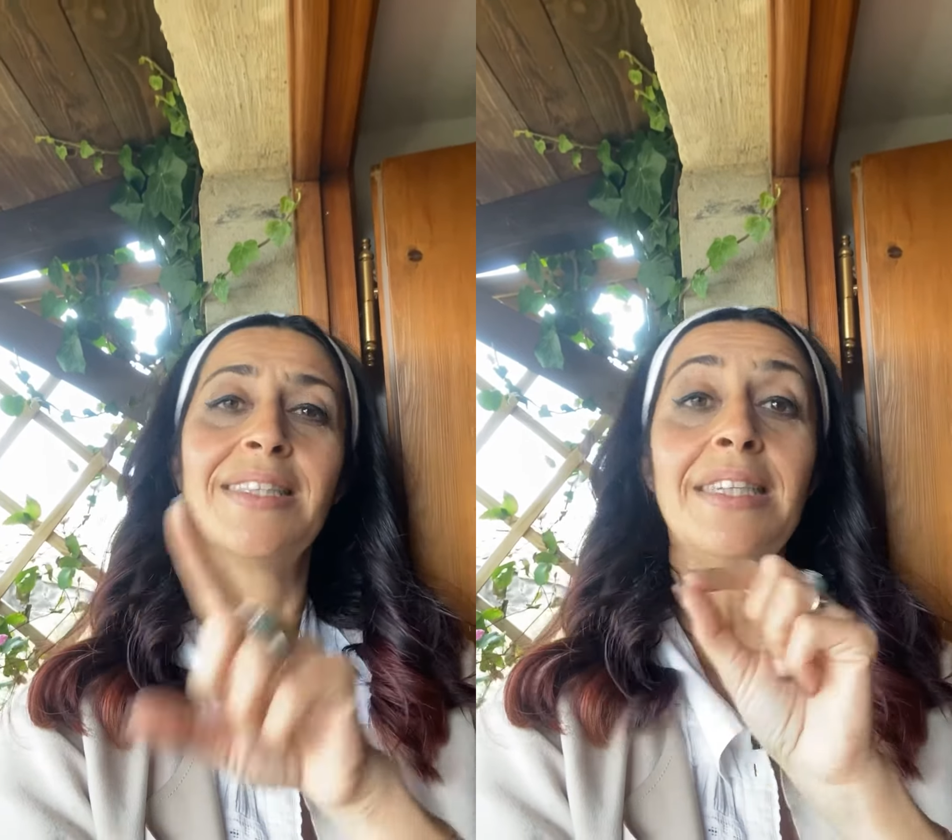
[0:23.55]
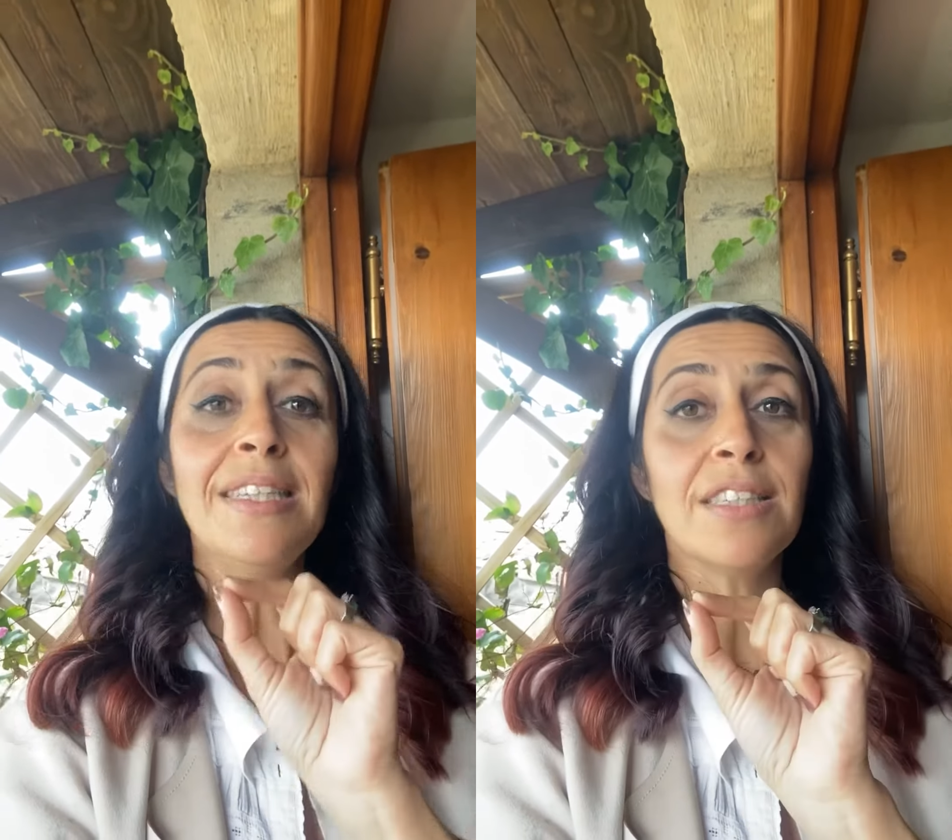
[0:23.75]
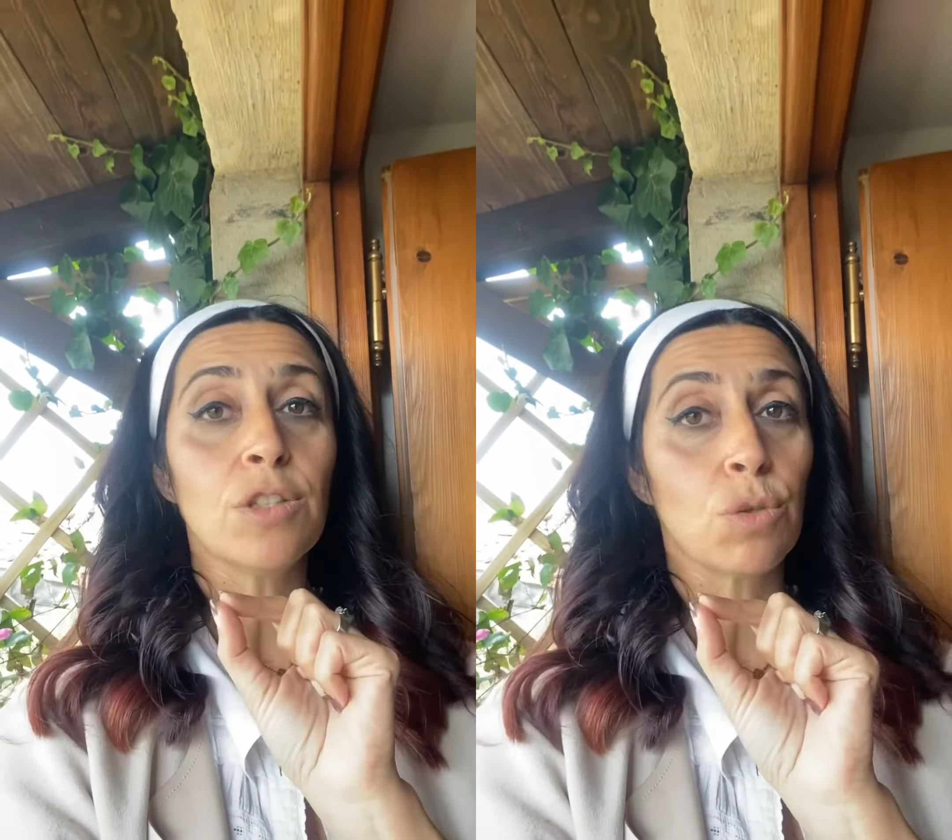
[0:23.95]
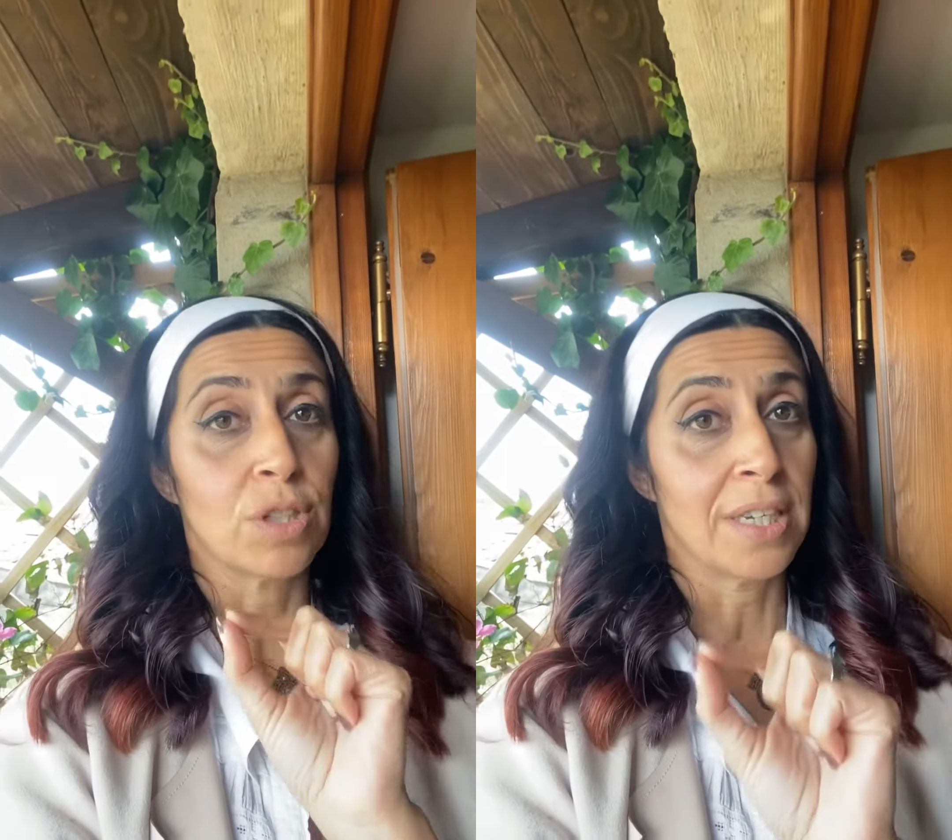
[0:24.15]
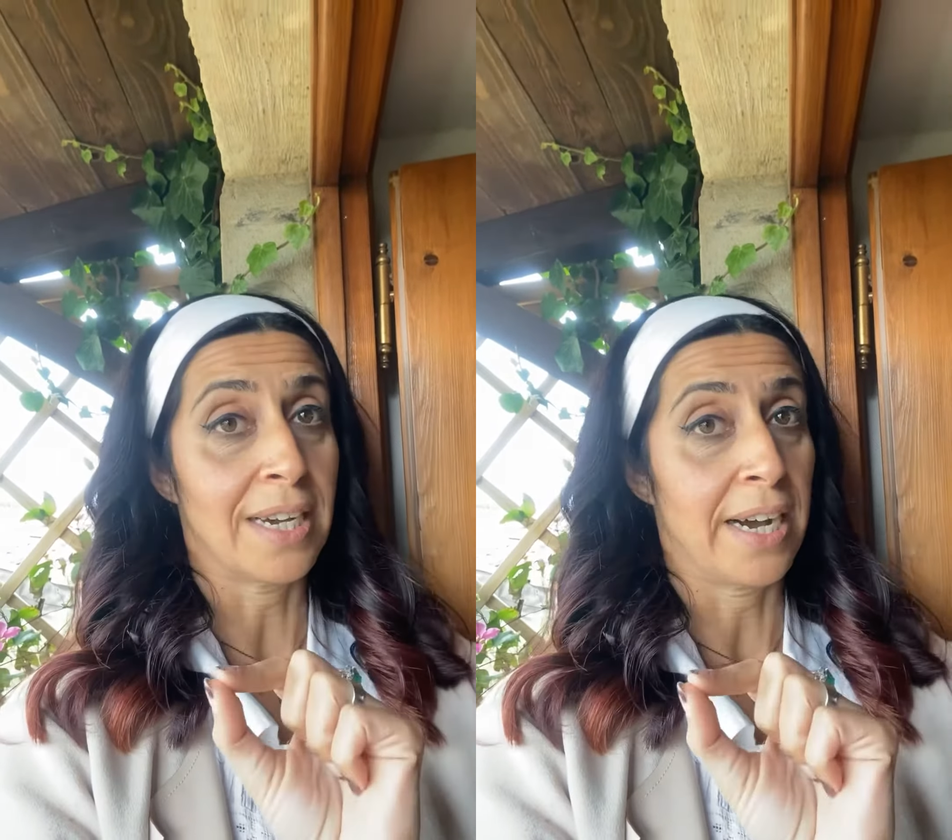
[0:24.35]

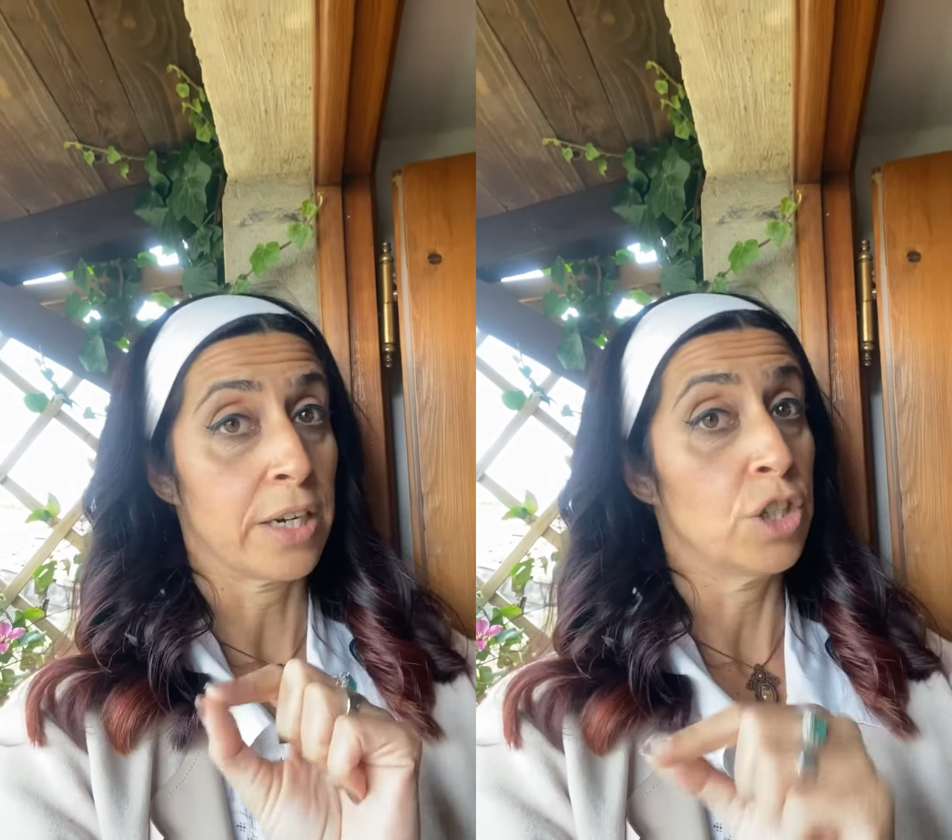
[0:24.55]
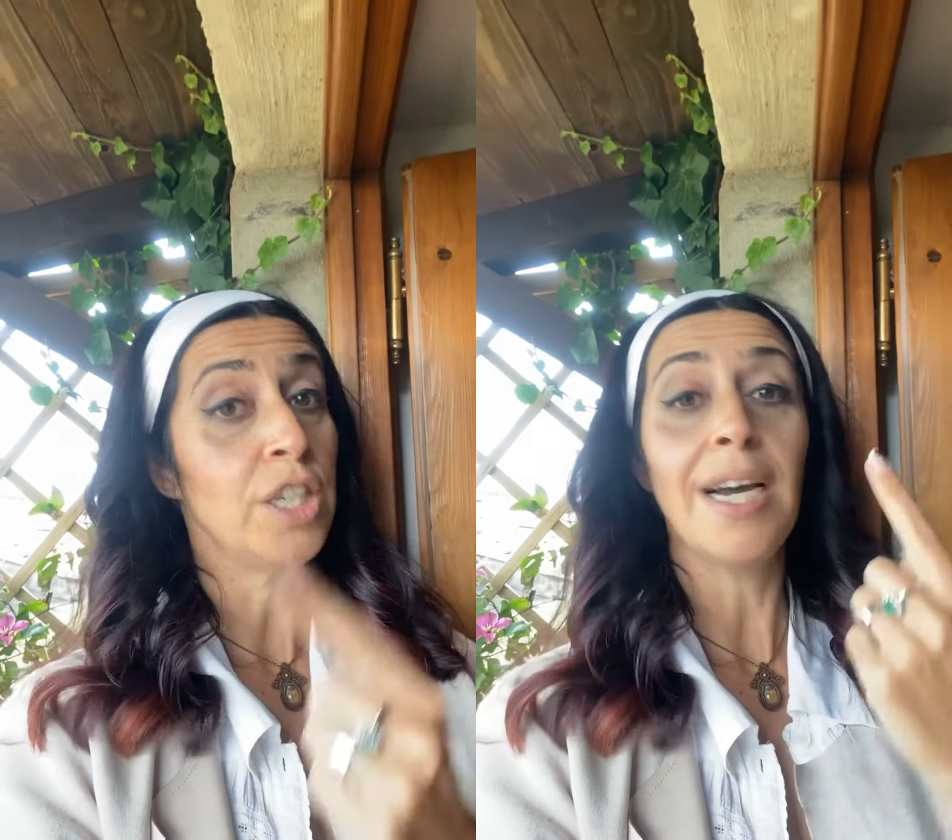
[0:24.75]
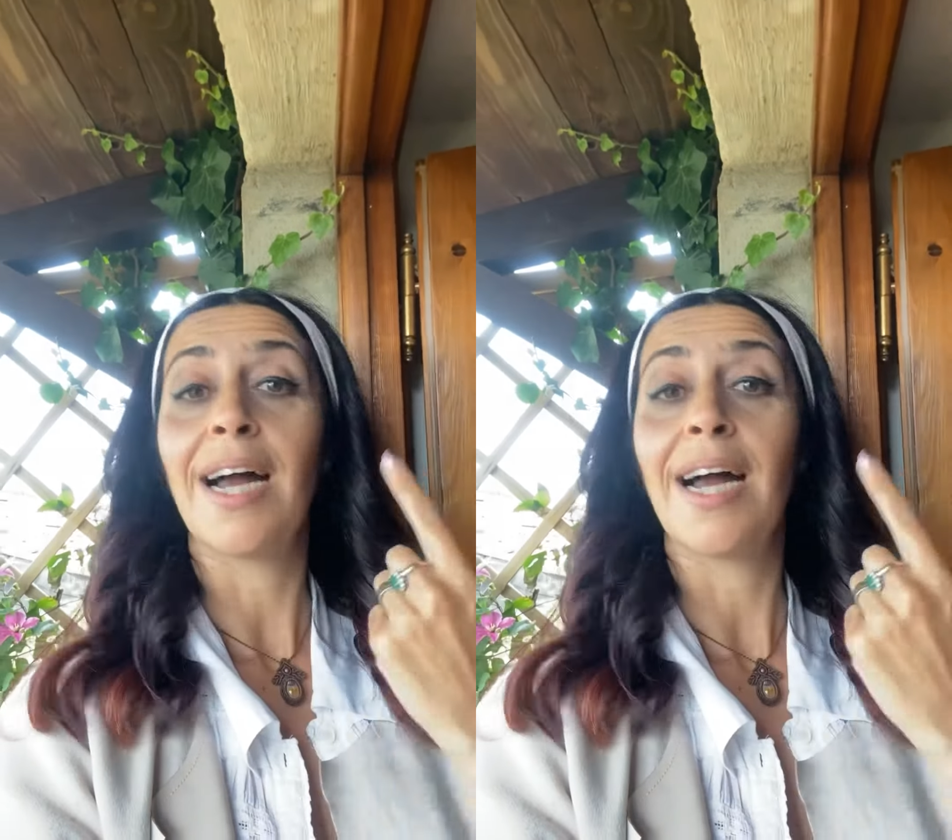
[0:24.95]
disintossicarci,